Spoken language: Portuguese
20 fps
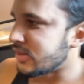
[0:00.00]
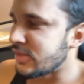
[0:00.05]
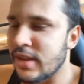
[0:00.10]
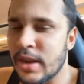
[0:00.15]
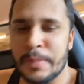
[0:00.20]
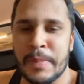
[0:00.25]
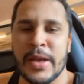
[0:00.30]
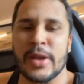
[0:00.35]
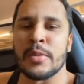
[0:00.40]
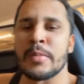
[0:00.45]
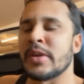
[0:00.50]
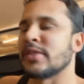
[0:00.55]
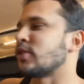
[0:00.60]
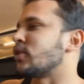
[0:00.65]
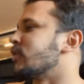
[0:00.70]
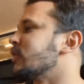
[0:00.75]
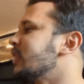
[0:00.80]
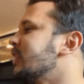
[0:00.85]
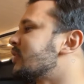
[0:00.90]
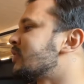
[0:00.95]
Você não pega o meu
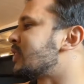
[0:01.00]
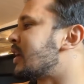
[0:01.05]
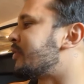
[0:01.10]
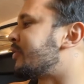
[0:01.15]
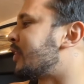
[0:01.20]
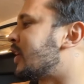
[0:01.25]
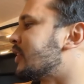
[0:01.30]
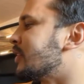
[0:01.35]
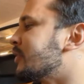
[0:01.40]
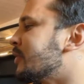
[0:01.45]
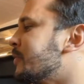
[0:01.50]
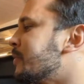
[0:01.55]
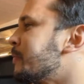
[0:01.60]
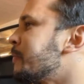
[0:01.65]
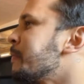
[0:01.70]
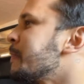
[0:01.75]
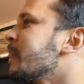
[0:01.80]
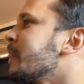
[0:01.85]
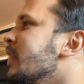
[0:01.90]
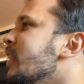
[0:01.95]
escondido, safado?
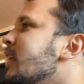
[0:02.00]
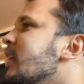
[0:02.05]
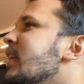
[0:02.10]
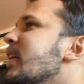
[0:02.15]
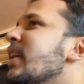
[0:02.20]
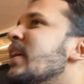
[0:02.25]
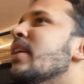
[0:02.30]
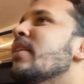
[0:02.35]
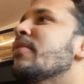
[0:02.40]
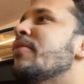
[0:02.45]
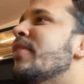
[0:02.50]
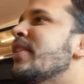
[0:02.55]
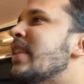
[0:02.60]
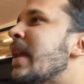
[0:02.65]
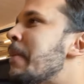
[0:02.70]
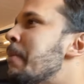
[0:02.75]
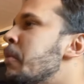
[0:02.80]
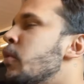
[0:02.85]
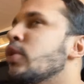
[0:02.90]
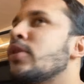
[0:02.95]

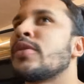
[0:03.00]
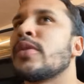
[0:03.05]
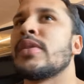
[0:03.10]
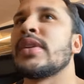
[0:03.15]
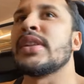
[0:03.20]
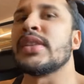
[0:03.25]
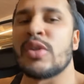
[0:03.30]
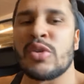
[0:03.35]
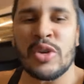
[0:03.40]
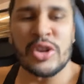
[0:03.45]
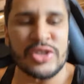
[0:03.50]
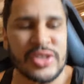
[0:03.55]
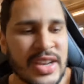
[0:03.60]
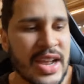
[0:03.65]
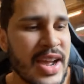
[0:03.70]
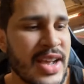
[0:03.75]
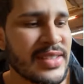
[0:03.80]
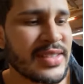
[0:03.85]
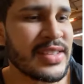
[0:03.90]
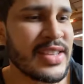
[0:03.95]
vida é muito linda. Eu gosto de
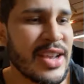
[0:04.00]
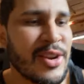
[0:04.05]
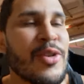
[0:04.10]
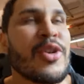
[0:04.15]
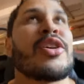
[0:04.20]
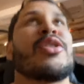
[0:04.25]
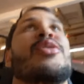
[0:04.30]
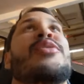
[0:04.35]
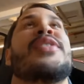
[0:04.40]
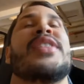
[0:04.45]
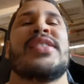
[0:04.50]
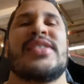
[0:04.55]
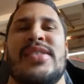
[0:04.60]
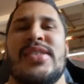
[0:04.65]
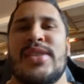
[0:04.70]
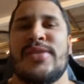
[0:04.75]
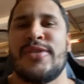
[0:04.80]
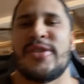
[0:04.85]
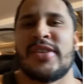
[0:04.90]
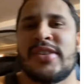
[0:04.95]
carracinha assim agora,
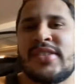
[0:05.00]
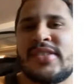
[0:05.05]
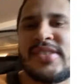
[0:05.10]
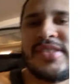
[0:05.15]
convencível. aí.